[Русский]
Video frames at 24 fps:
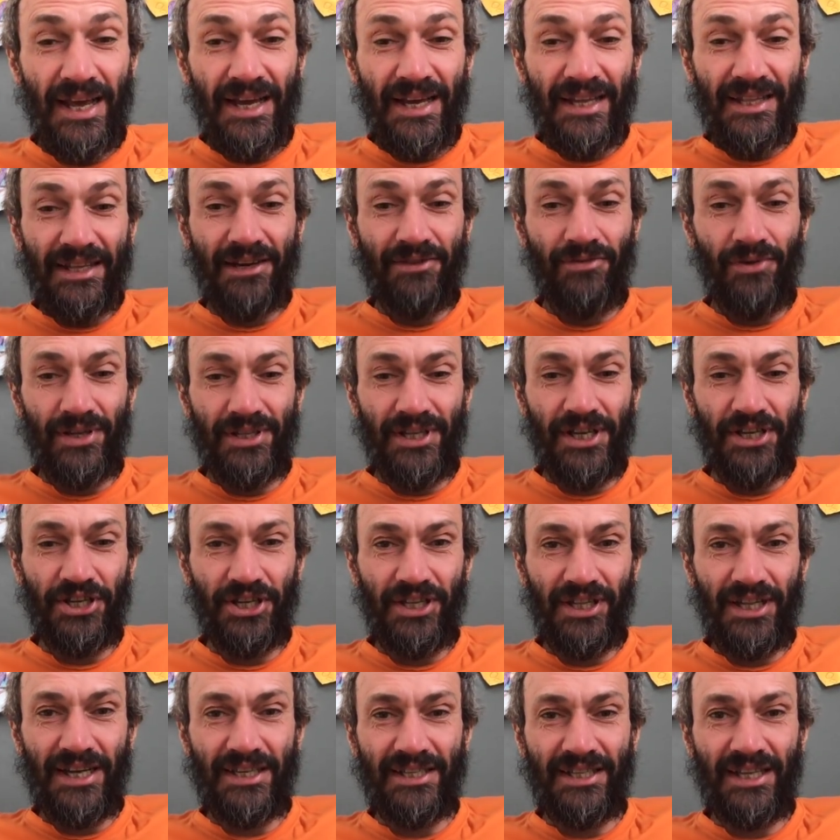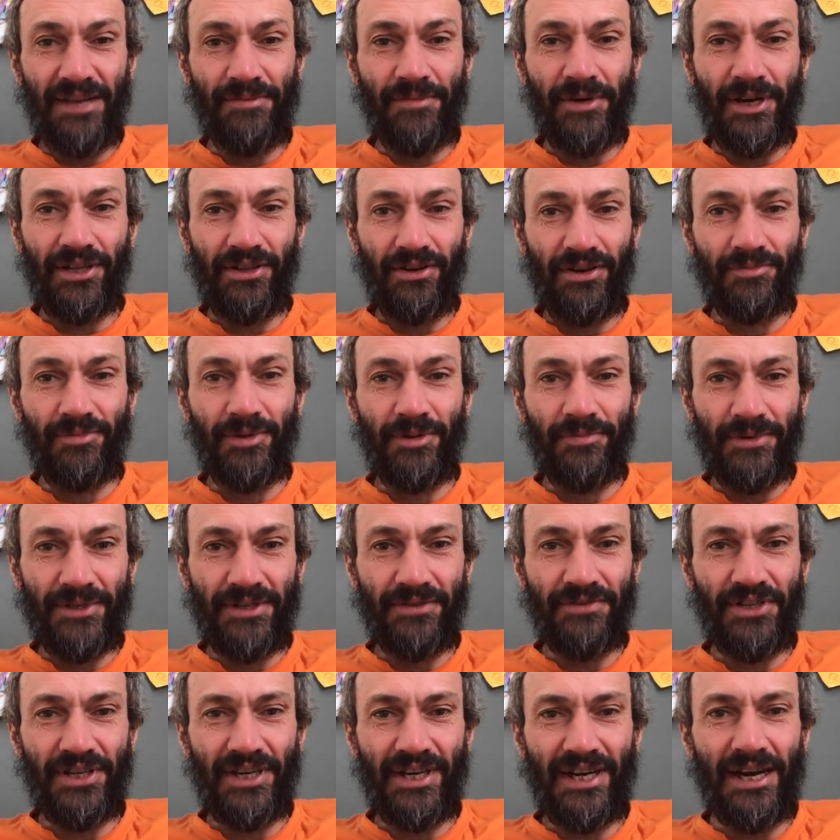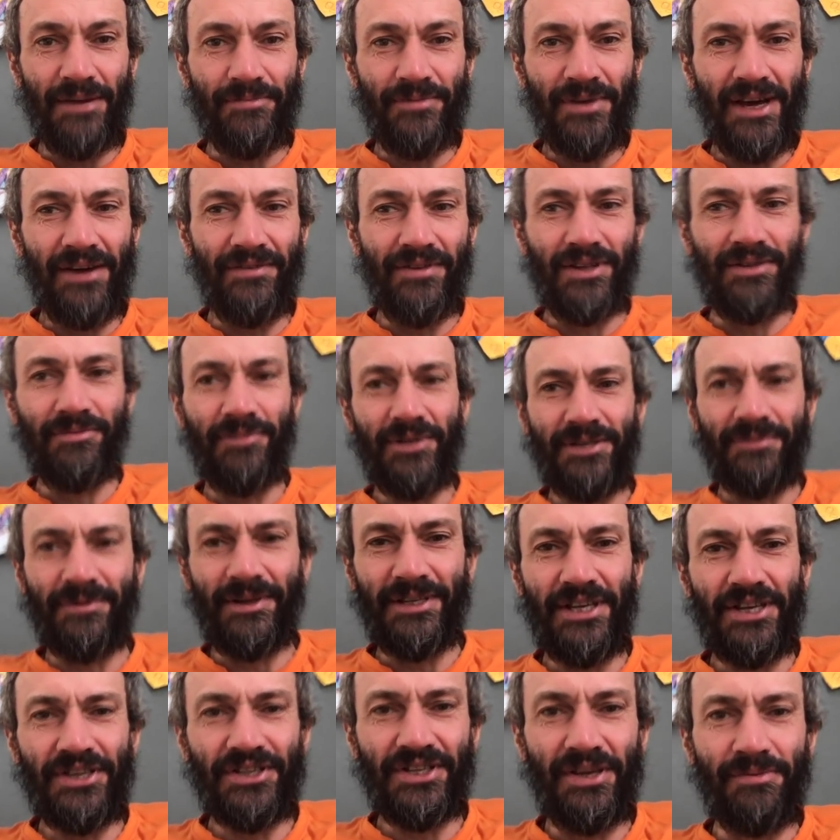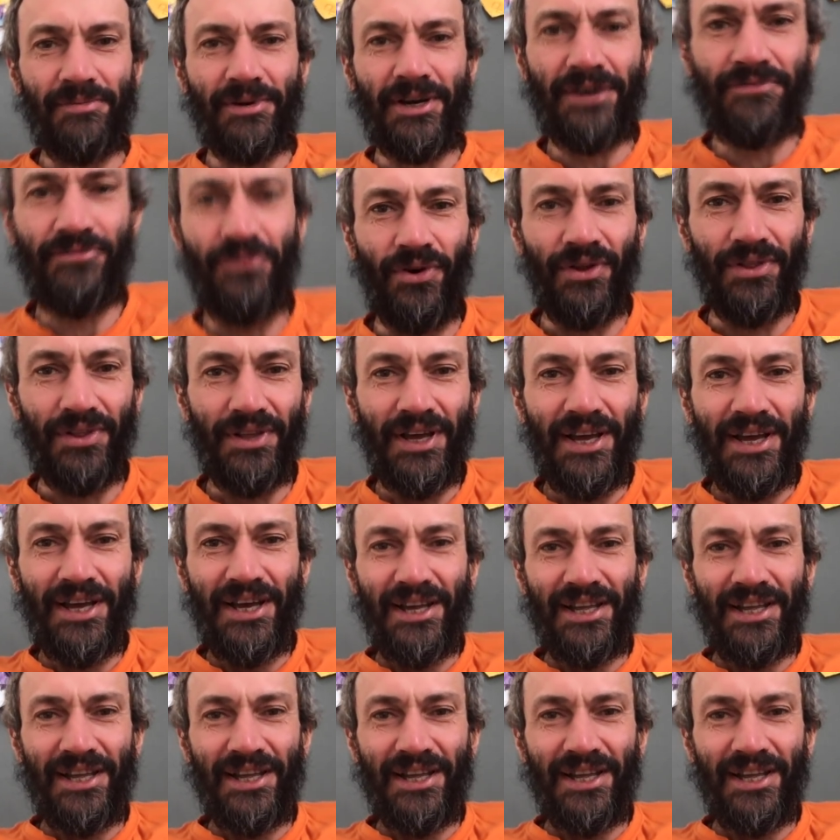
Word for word: Так вот, значит, на стриме, который был позавчера, объявлен математический марафон.